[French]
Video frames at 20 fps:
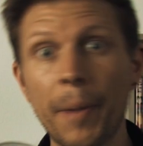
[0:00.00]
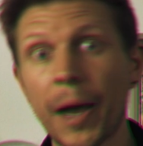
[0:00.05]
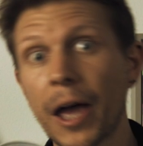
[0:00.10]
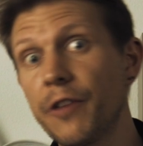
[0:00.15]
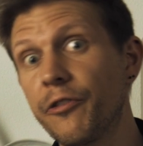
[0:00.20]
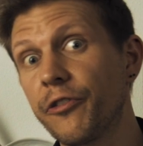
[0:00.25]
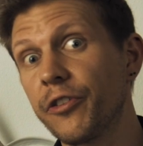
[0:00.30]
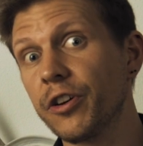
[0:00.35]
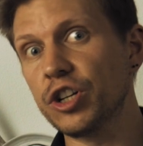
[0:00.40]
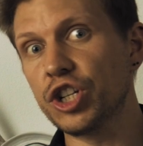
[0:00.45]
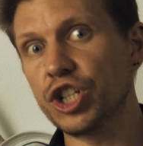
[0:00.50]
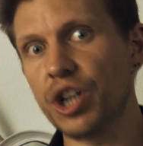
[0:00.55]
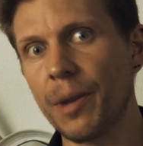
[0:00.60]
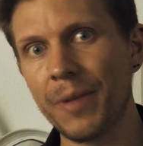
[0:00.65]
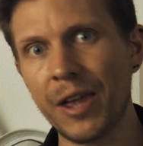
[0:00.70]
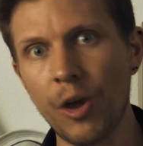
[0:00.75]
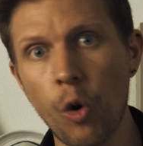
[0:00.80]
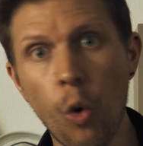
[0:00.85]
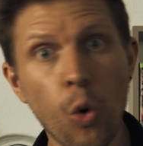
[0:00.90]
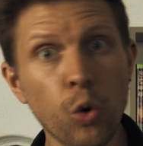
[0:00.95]
Bref,
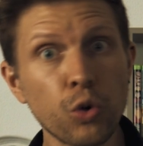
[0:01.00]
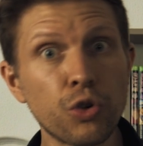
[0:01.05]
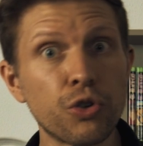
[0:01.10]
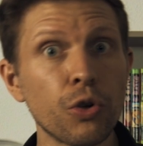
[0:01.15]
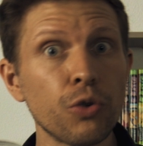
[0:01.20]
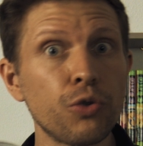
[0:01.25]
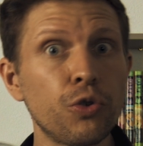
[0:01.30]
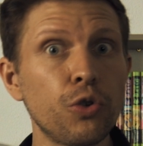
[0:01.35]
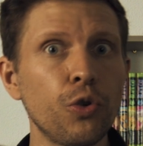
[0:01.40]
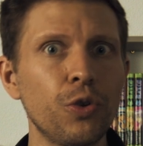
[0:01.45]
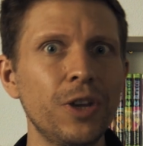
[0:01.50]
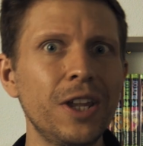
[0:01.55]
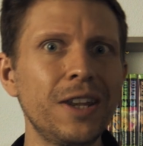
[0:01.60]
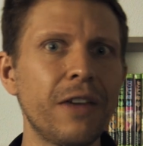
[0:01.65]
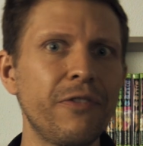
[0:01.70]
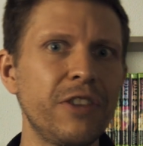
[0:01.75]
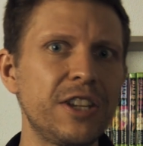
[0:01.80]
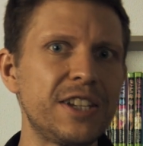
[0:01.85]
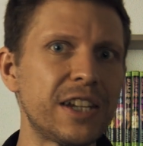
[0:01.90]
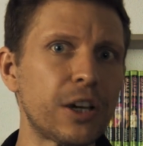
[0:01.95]
jamais autant de données
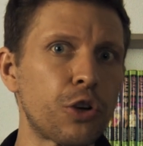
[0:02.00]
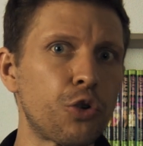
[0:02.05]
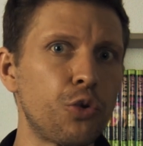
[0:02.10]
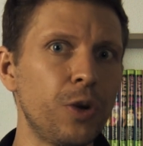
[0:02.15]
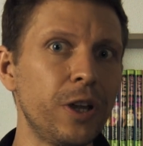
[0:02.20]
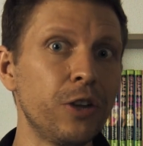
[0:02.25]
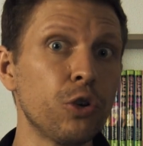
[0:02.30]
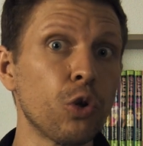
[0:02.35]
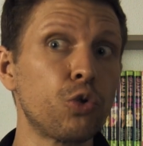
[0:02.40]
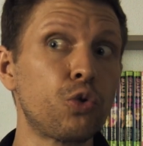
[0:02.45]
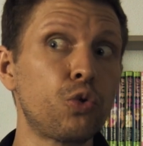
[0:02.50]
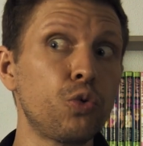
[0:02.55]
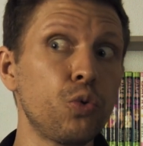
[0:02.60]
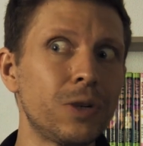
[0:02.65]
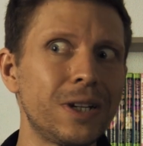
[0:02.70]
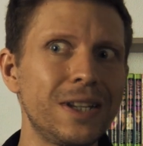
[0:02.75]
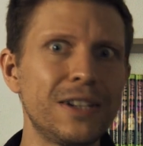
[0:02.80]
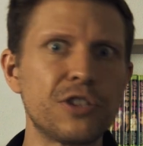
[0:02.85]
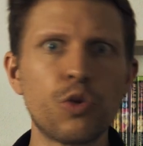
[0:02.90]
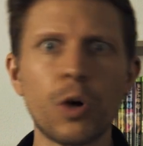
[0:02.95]
n'avaient circulé dans
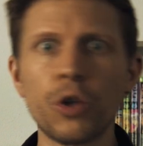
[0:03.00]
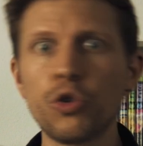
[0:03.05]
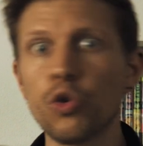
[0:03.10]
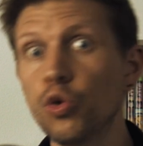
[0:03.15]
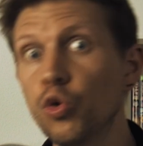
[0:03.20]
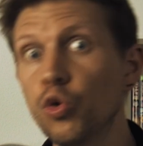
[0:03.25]
toute l'histoire de